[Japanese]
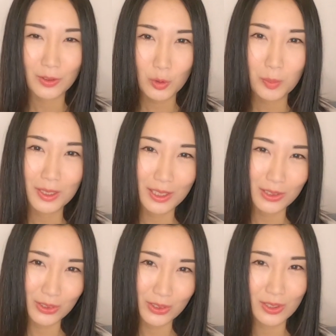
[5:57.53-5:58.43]
飲みに行
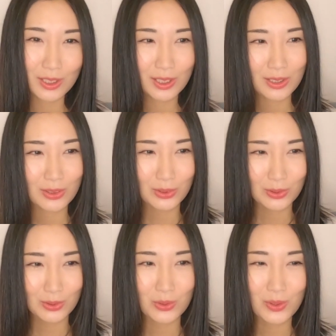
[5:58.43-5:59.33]
くとい
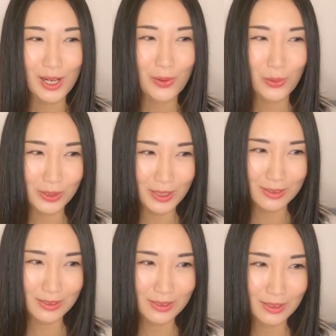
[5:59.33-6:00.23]
うことが多いで
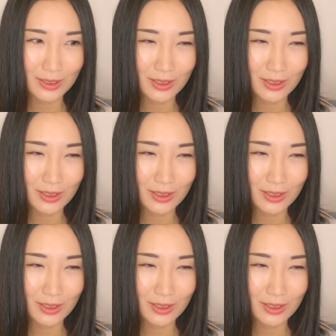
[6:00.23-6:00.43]
す。